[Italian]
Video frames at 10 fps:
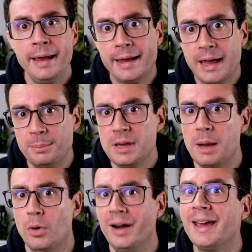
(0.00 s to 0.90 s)
e che
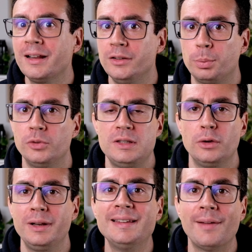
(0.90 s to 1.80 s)
abbiamo anche a
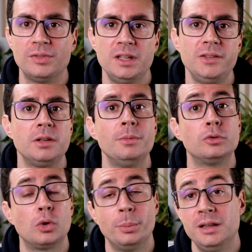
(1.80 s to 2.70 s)
disposizione tantissimi
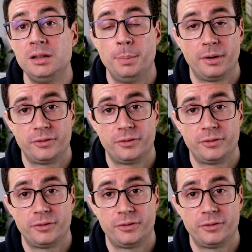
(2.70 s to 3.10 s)
strumenti per